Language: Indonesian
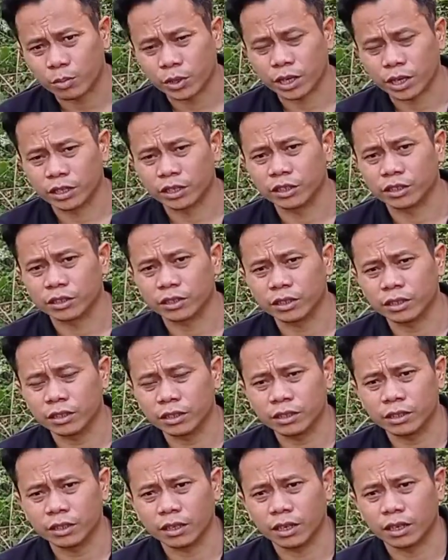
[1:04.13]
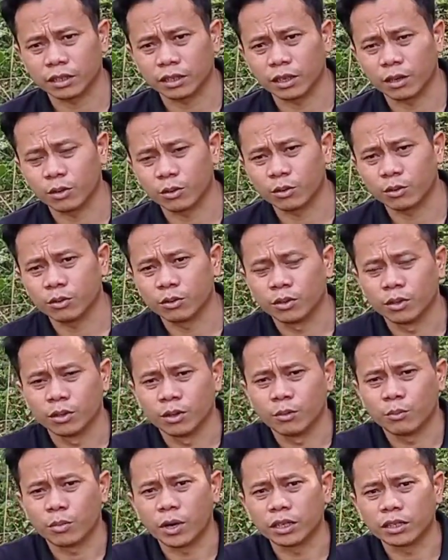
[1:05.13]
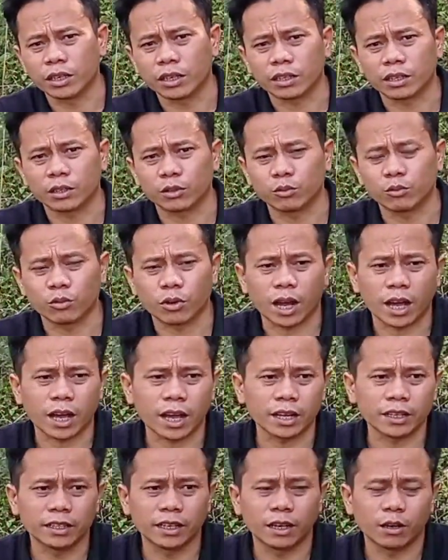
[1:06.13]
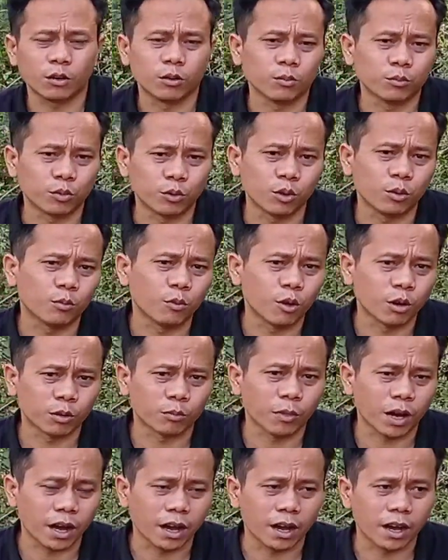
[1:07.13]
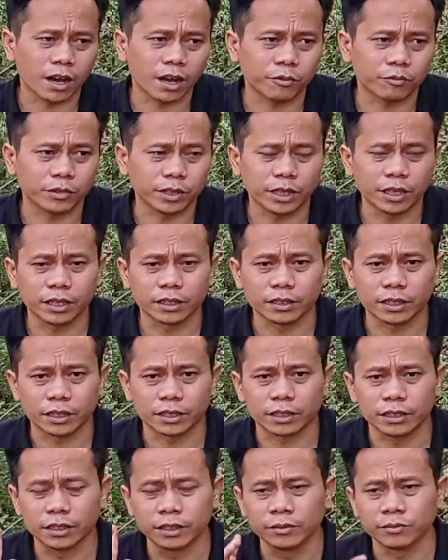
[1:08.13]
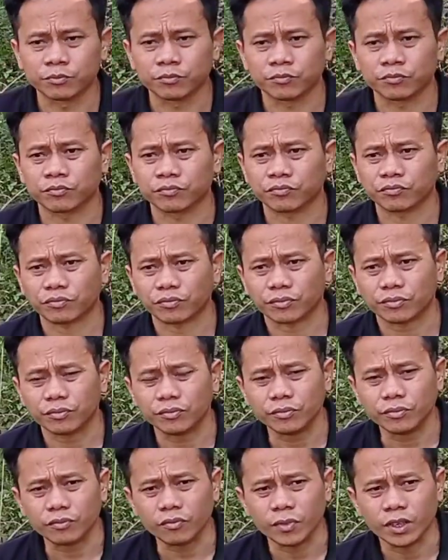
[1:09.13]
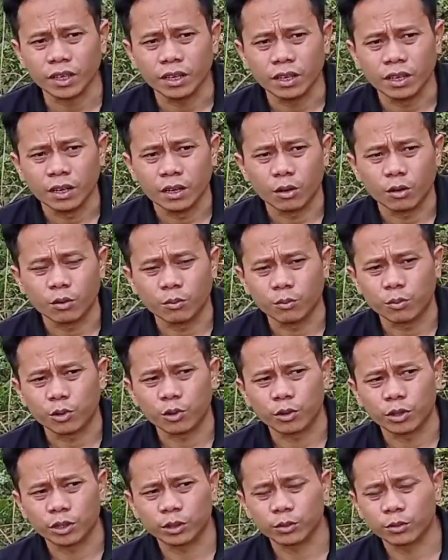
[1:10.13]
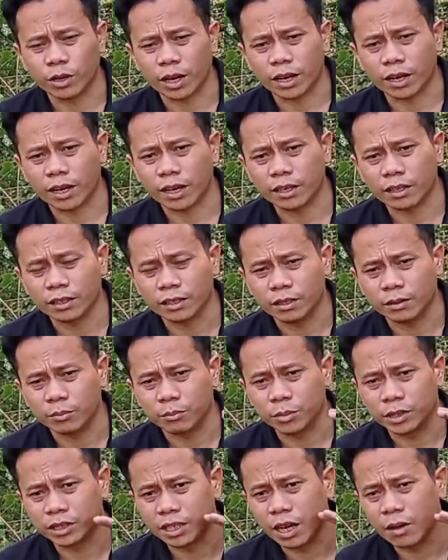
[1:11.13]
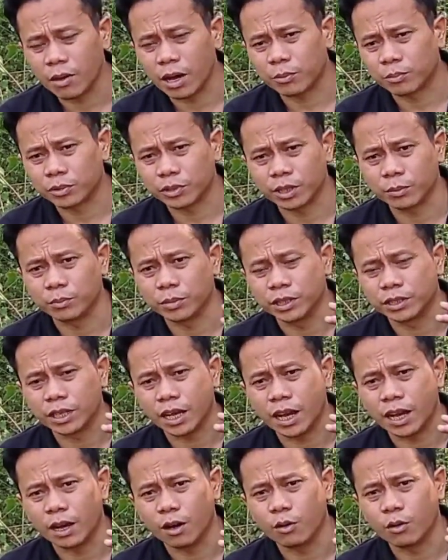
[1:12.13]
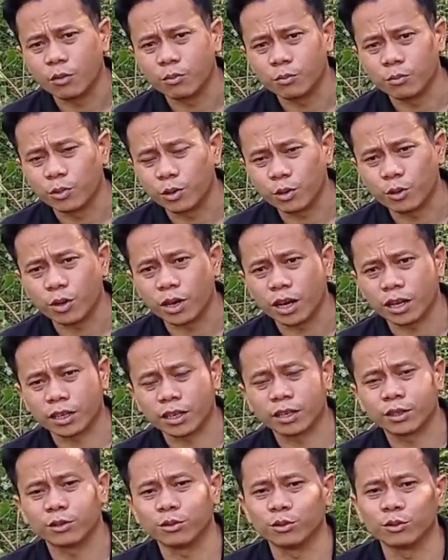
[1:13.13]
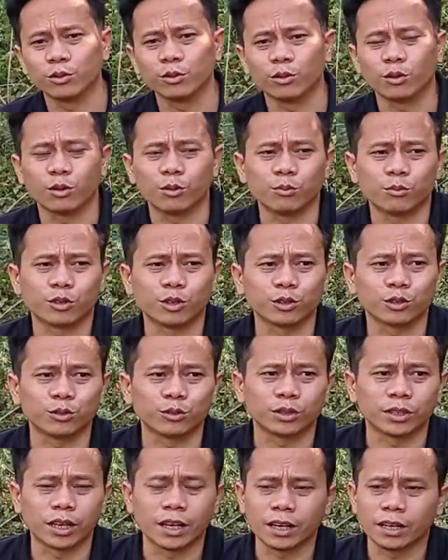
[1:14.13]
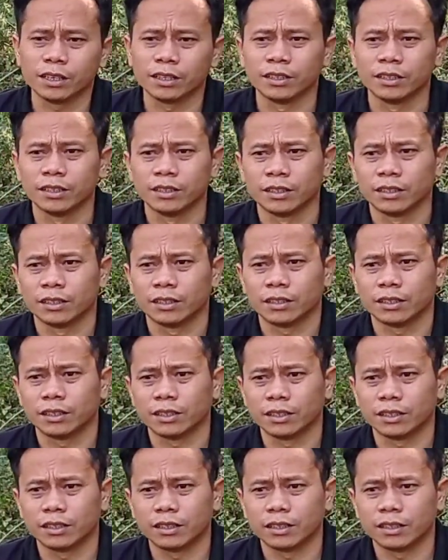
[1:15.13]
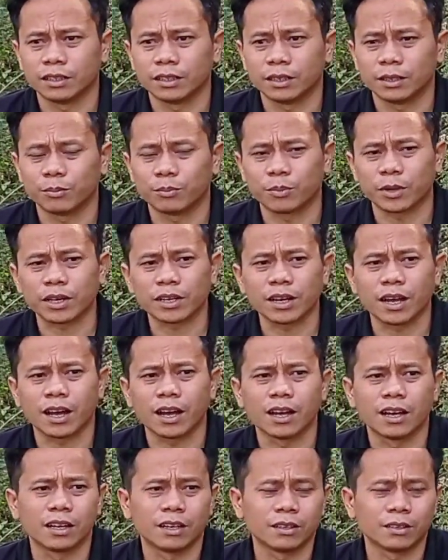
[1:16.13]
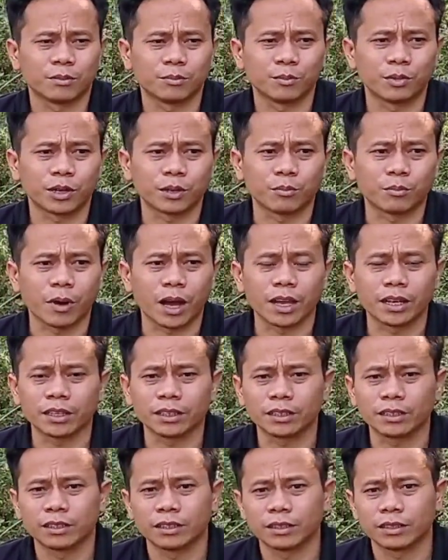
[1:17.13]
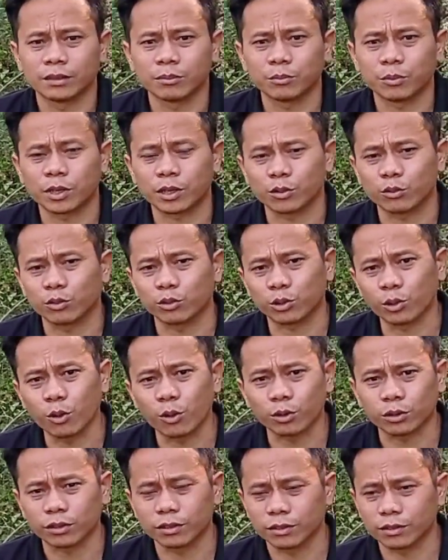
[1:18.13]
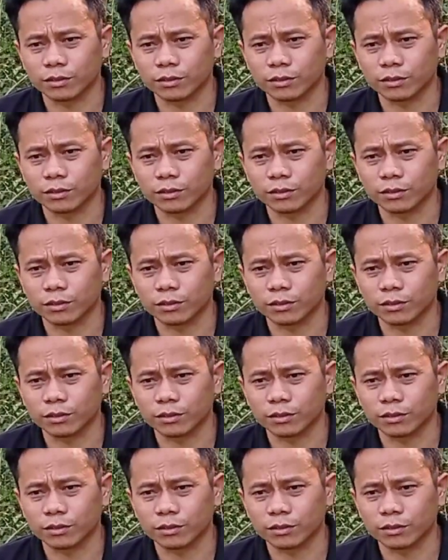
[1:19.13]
prediksi atau banyak kekurangan ya Om Bro mohon maaf ya. Jadi Om Bro itu akan menjawab sebisa Om Bro karena dulu Om Bro juga eh, pernah bermain perkutut